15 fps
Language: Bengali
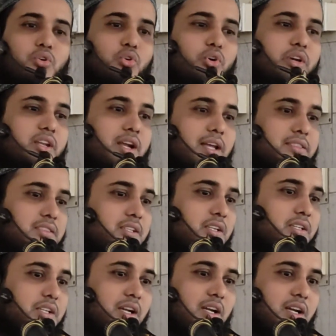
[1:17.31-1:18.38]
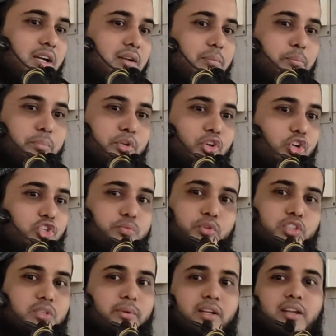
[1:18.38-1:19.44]
ওই রাত্রিটা
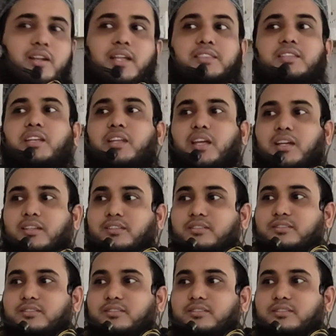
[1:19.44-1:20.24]
বৃহস্পতিবারের রাত্রি না